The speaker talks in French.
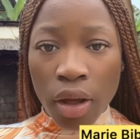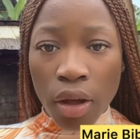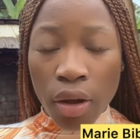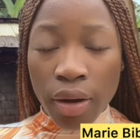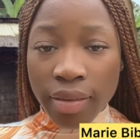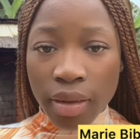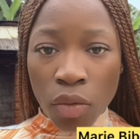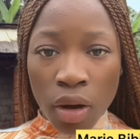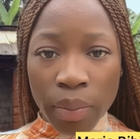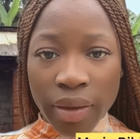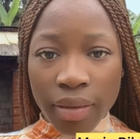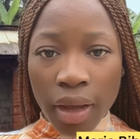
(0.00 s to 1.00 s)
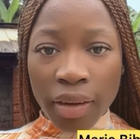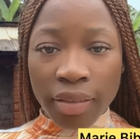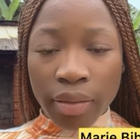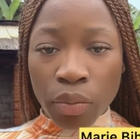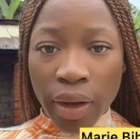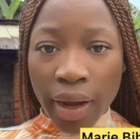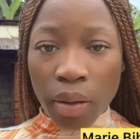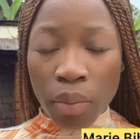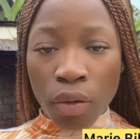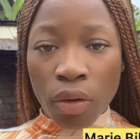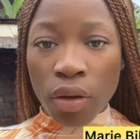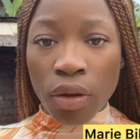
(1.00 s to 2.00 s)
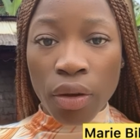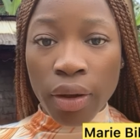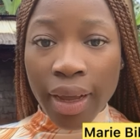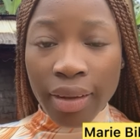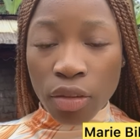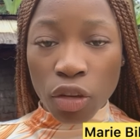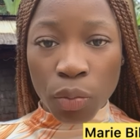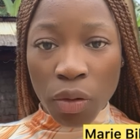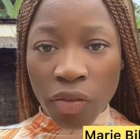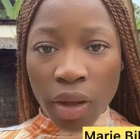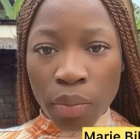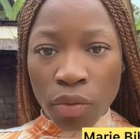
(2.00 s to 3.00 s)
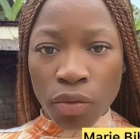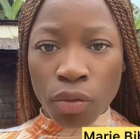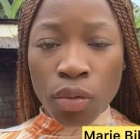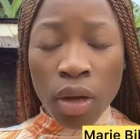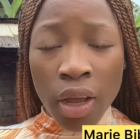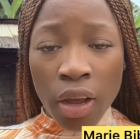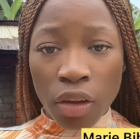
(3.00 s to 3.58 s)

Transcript: Euh, laissez-moi un message, dites-moi également euh, qu'est-ce que je peux faire pour vous.